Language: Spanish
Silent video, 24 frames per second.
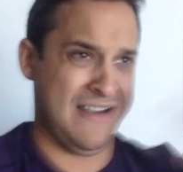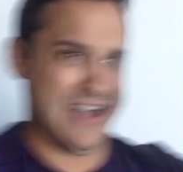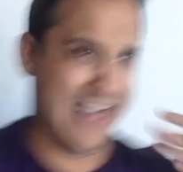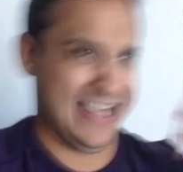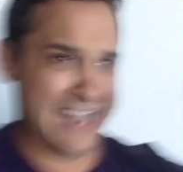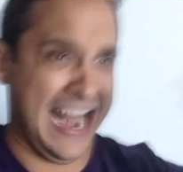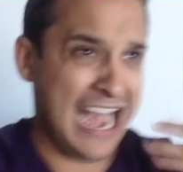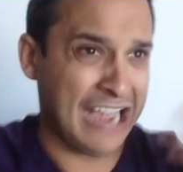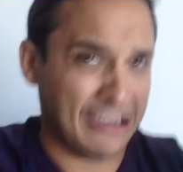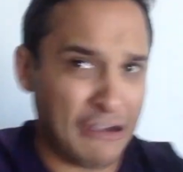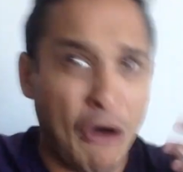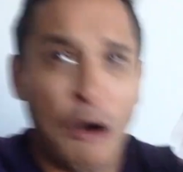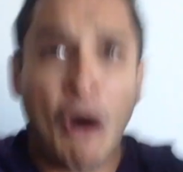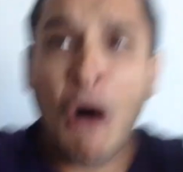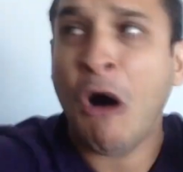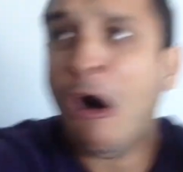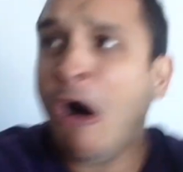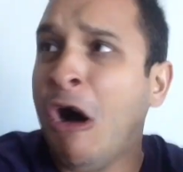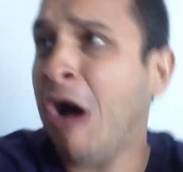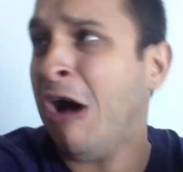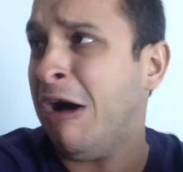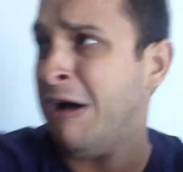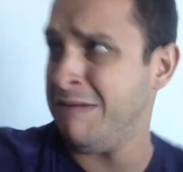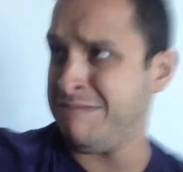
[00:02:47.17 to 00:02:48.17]
Me va a dar algo.
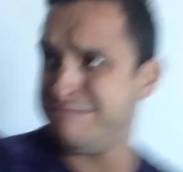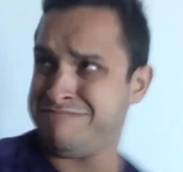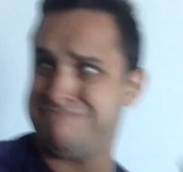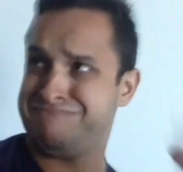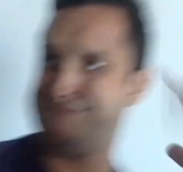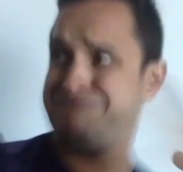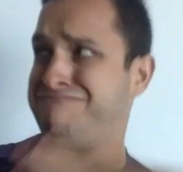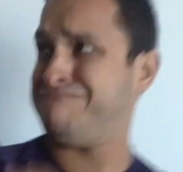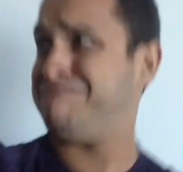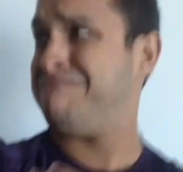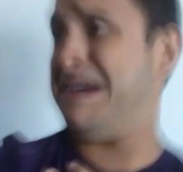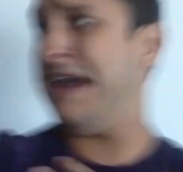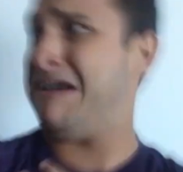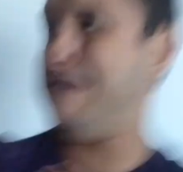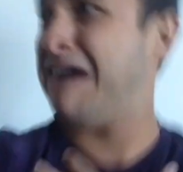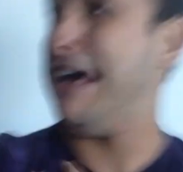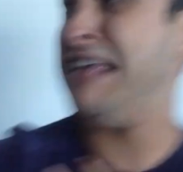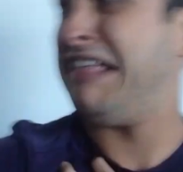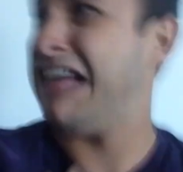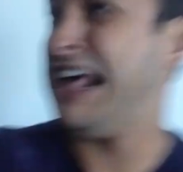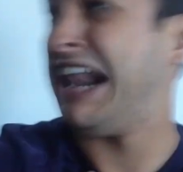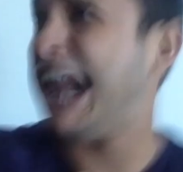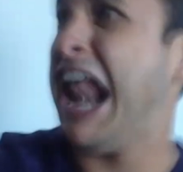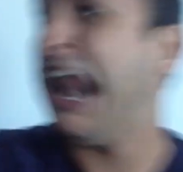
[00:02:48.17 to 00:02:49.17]
Me va
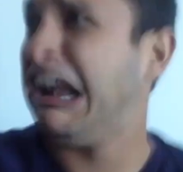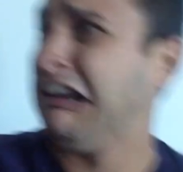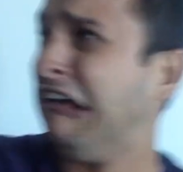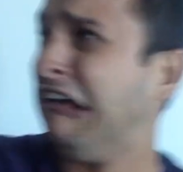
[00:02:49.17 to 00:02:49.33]
a dar